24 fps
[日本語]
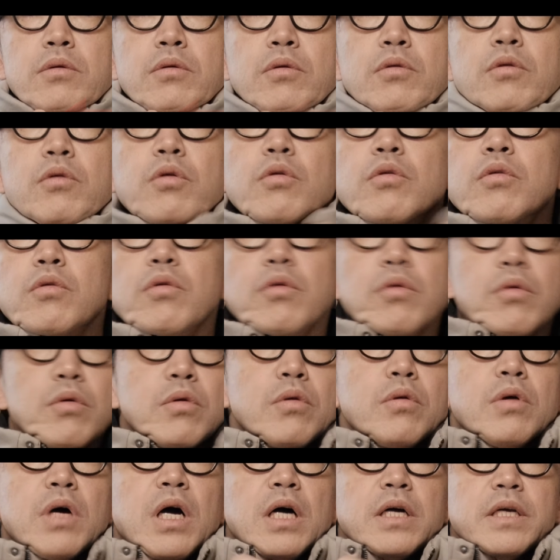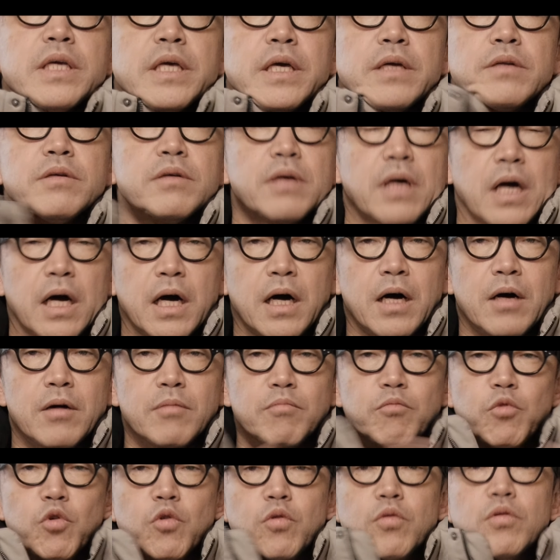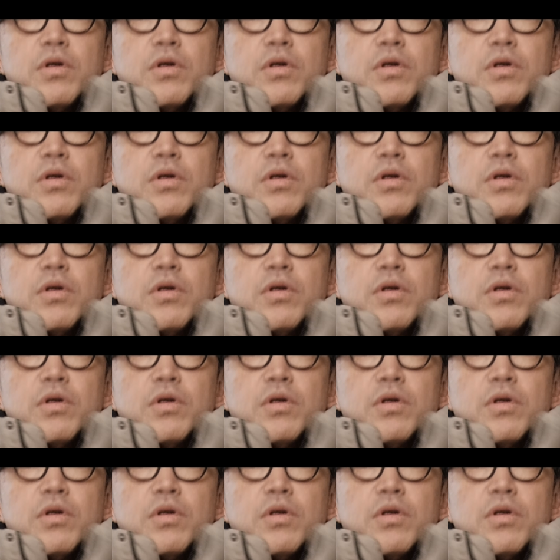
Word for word: ここを開けるか、も